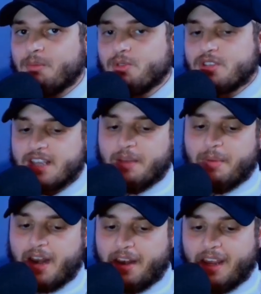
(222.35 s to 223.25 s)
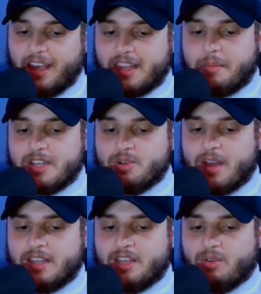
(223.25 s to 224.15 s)
مستقبلا دابا شنو
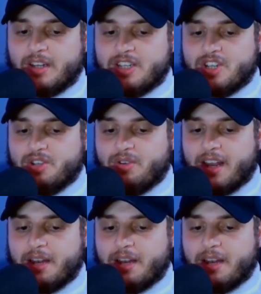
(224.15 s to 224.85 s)
غنديروا غادي نشدوا